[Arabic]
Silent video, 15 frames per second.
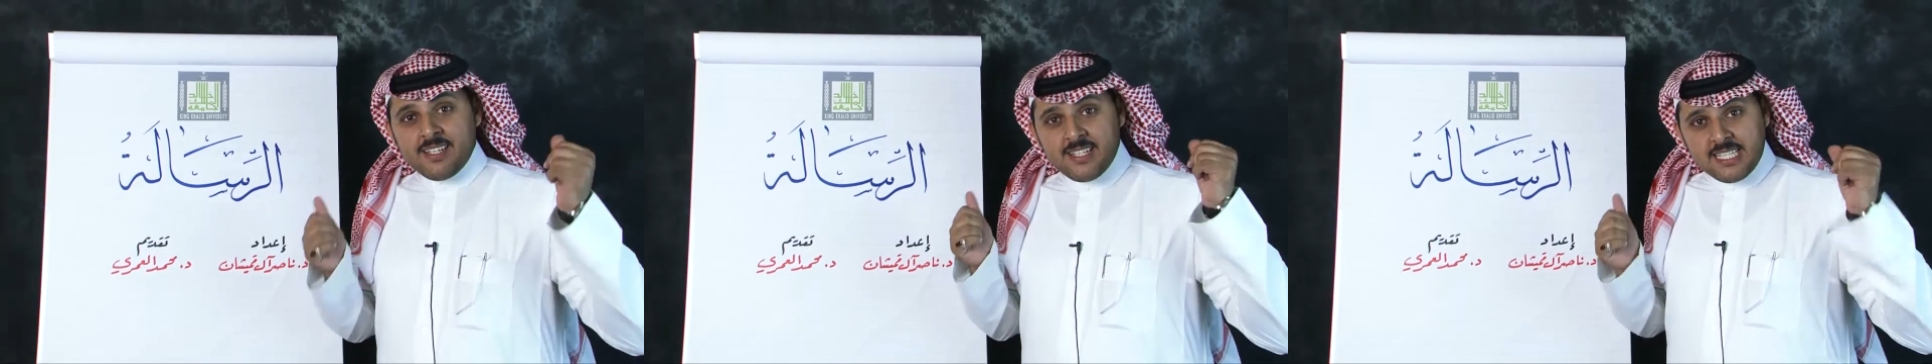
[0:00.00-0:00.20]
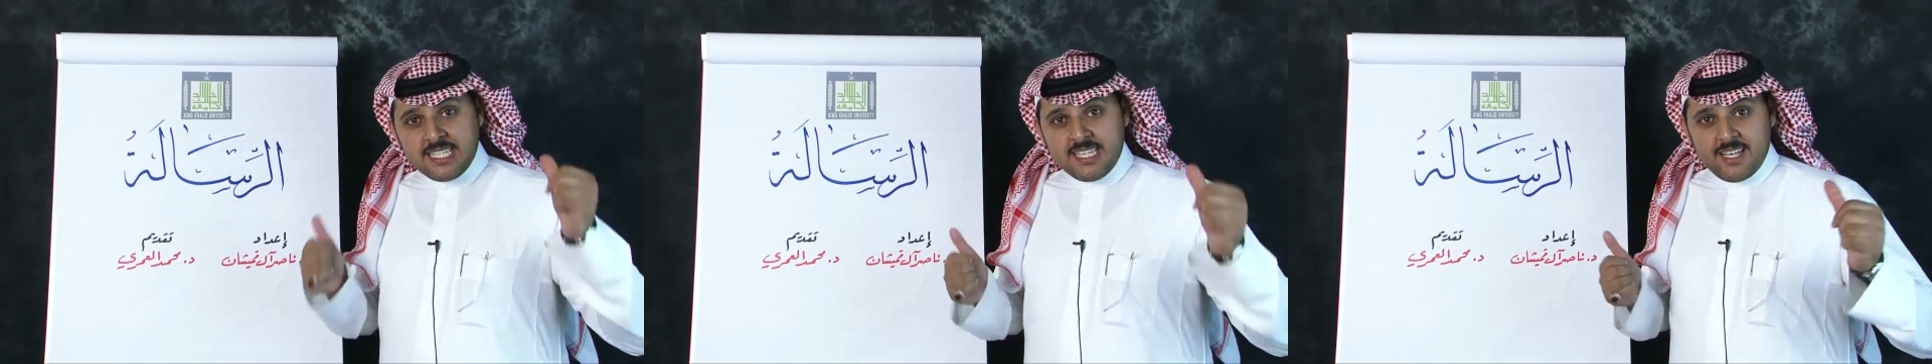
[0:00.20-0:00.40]

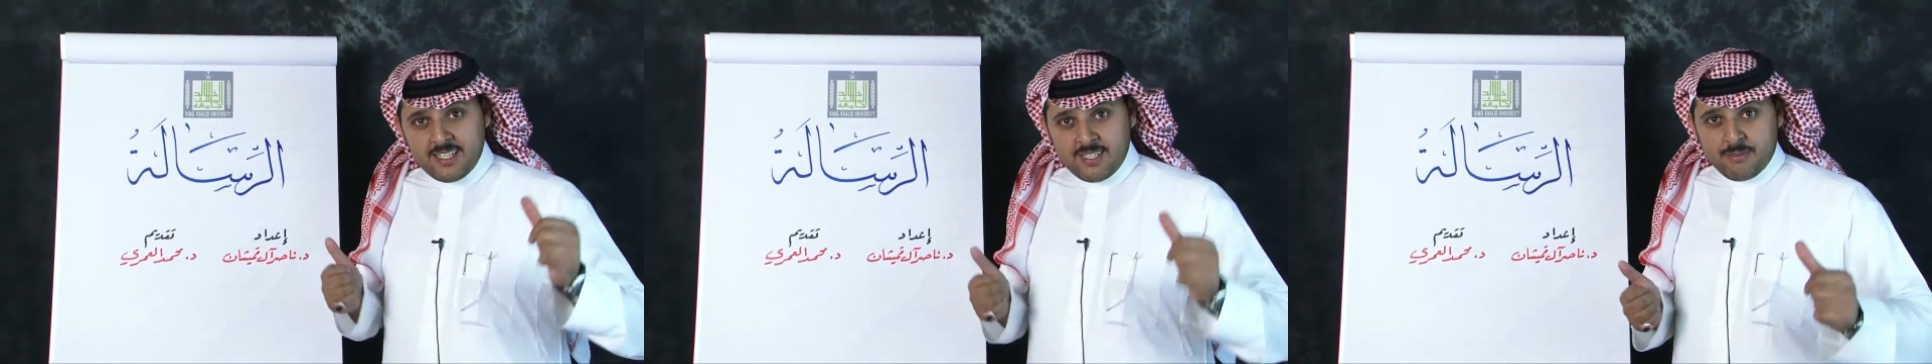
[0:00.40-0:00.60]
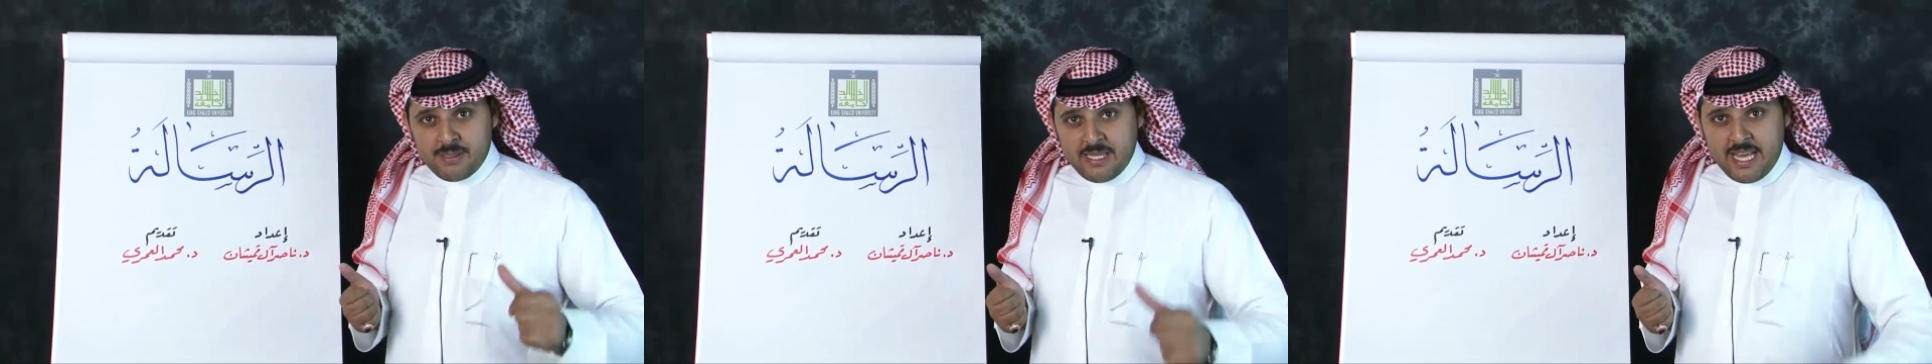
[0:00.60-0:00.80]
درسنا
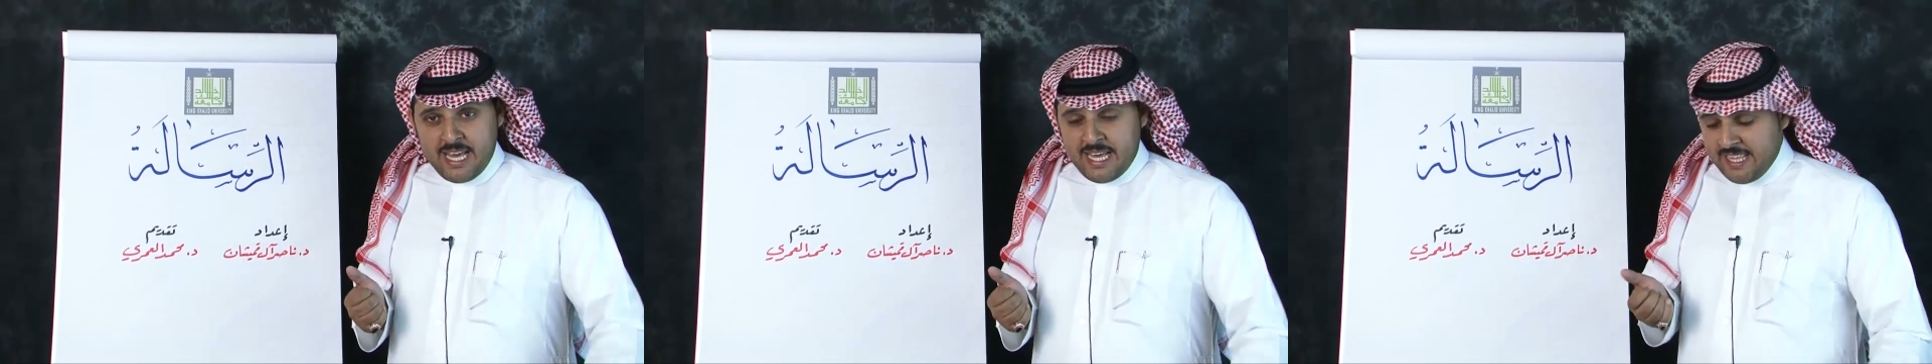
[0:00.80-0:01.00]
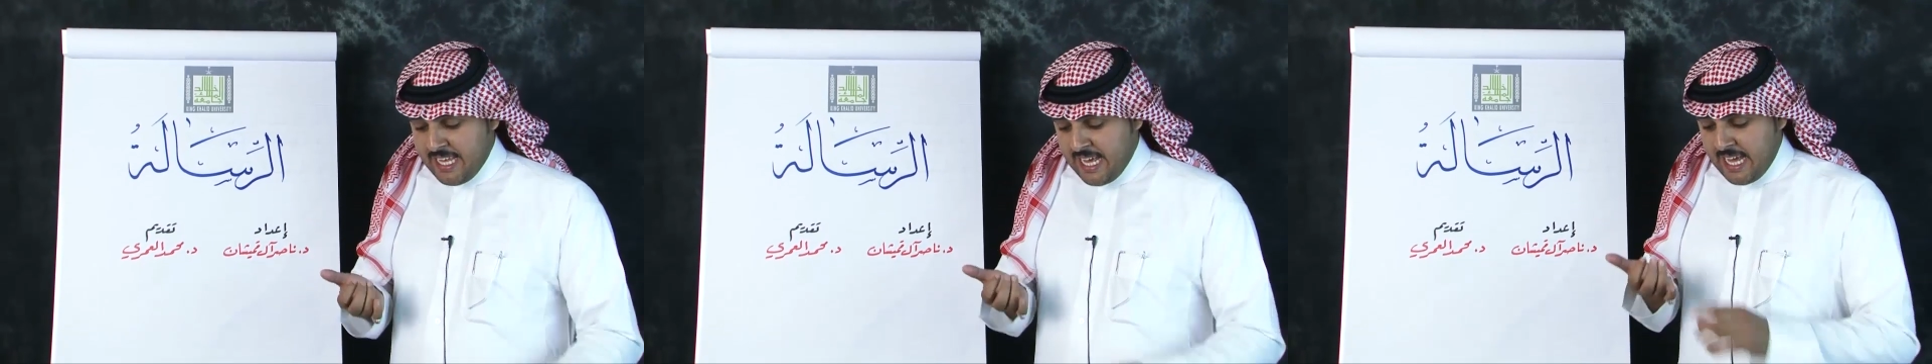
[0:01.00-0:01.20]
قبل
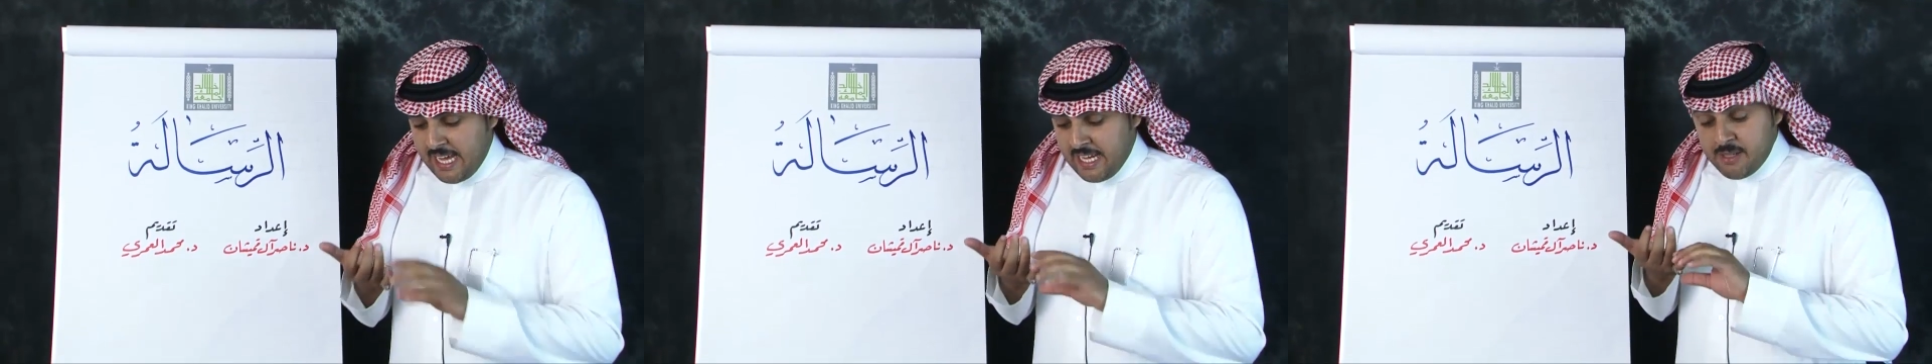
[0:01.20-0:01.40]
هذا